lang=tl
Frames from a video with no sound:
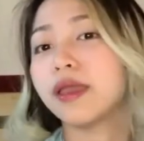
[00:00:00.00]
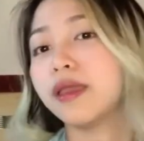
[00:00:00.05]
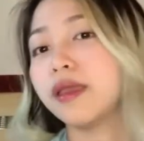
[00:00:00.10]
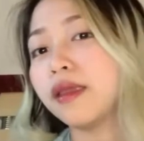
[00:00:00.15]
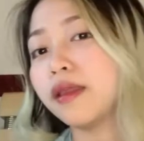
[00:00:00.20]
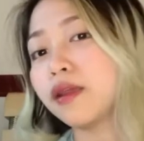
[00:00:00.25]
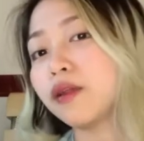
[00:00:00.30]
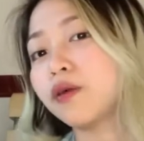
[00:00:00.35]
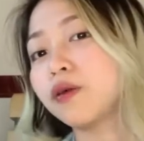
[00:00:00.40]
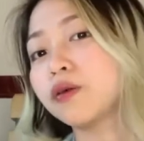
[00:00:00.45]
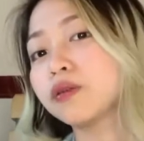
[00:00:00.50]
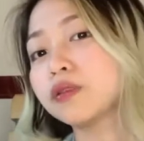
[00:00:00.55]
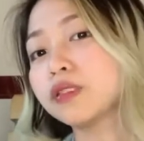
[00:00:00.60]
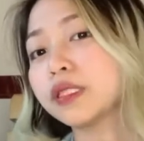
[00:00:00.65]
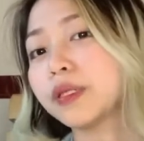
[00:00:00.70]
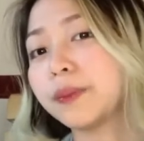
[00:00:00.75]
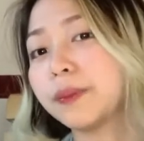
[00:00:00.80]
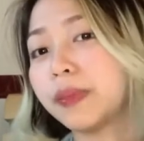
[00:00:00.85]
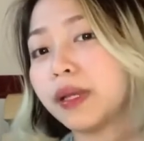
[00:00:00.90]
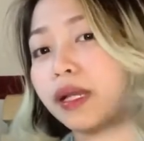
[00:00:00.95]
hair ko sa
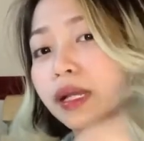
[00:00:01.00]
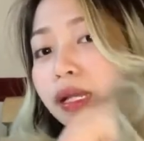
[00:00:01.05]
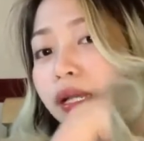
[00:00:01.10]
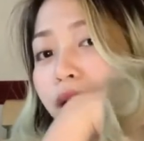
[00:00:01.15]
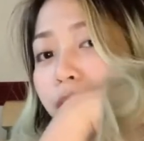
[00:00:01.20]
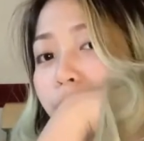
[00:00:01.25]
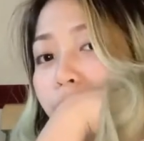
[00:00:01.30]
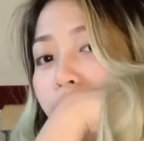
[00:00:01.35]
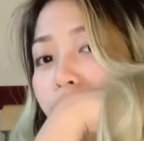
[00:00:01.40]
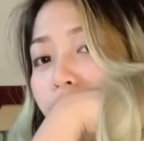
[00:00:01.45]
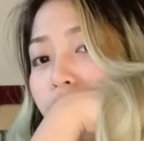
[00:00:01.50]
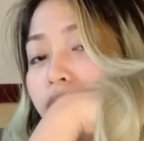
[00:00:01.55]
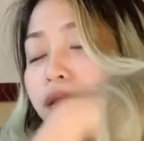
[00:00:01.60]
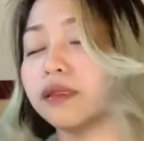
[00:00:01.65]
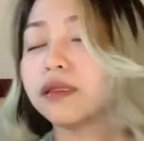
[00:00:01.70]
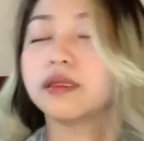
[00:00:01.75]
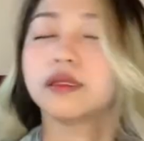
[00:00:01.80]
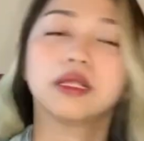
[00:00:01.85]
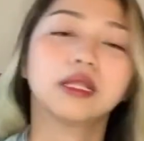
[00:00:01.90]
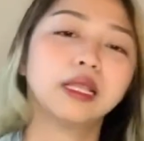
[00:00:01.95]
pagkablad.
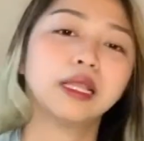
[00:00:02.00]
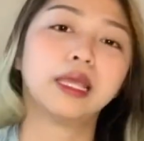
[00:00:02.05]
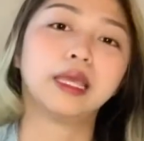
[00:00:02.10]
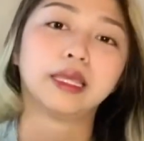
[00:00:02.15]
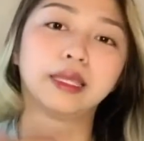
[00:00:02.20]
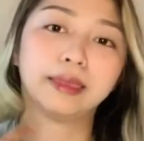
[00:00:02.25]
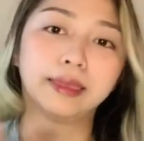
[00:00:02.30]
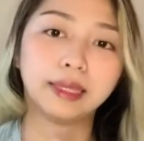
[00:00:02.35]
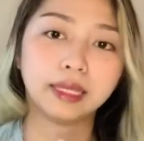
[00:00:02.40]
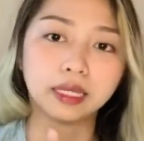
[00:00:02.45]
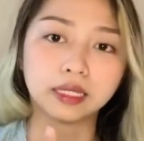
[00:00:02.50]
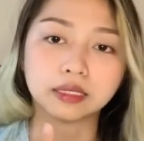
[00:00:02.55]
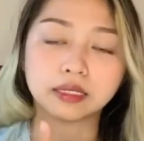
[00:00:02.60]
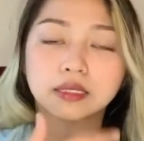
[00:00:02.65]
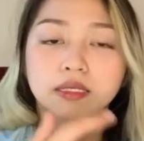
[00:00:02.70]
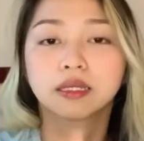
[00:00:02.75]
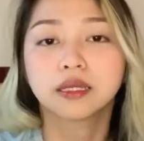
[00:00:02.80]
Like this.